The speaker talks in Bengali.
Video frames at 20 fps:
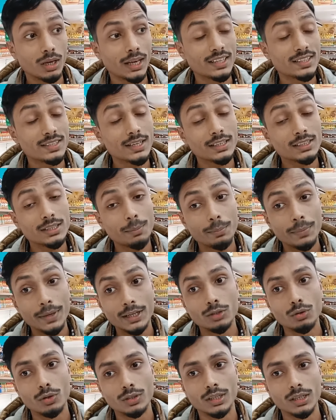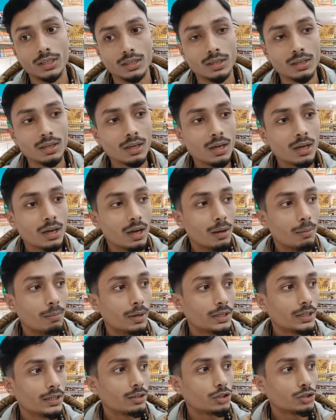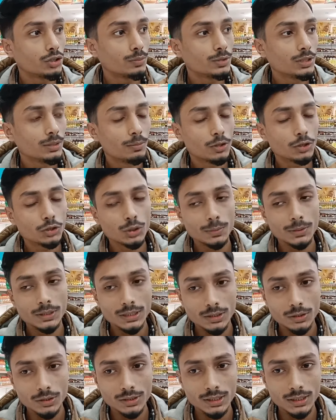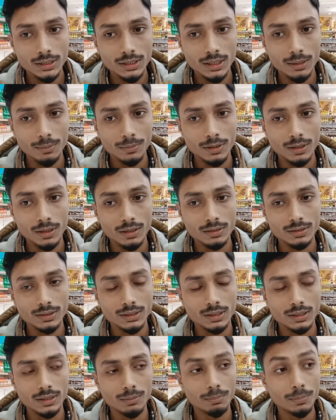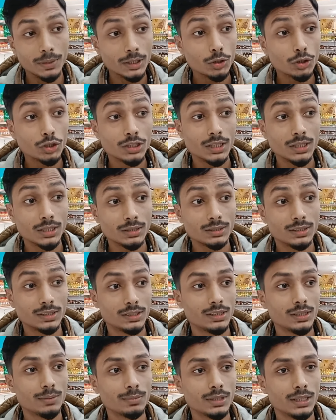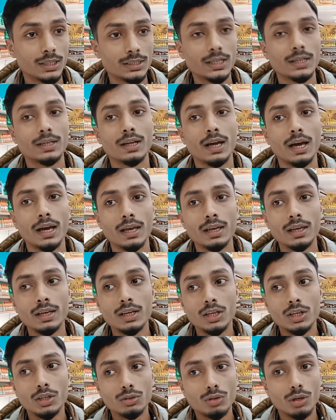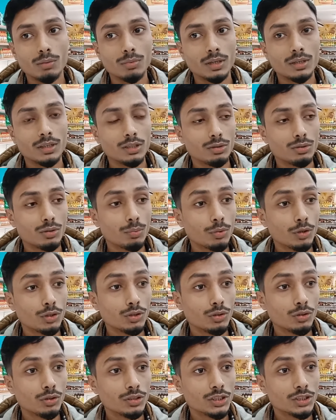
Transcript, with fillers: এক্সট্রা একটা বেড দেওয়া থাকে বাট এখানে সবচেয়ে বড় সুবিধাটা হয়েছে গিয়ে আমরা যে বেটার যে সিস্টেমটা এটা নাই তো আমরা নিত্য প্রয়োজনীয়